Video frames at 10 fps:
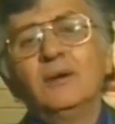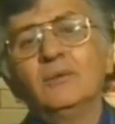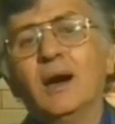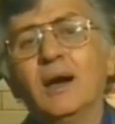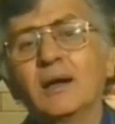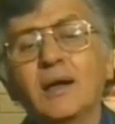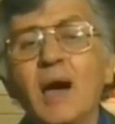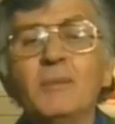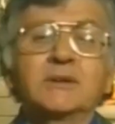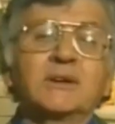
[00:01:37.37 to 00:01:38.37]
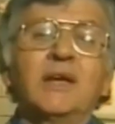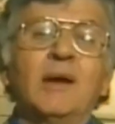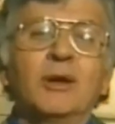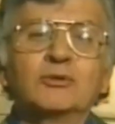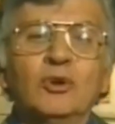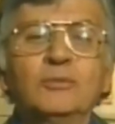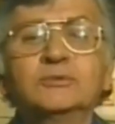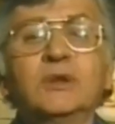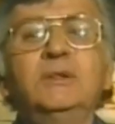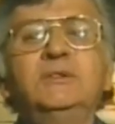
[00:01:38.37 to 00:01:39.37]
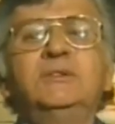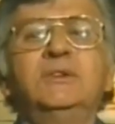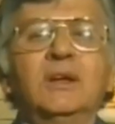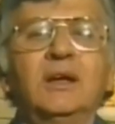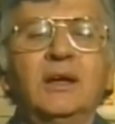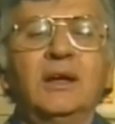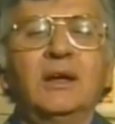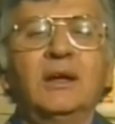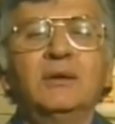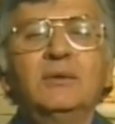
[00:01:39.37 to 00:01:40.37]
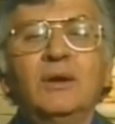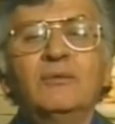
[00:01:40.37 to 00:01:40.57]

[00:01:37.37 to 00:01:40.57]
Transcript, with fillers: وقامت قيامتهم ضد آه،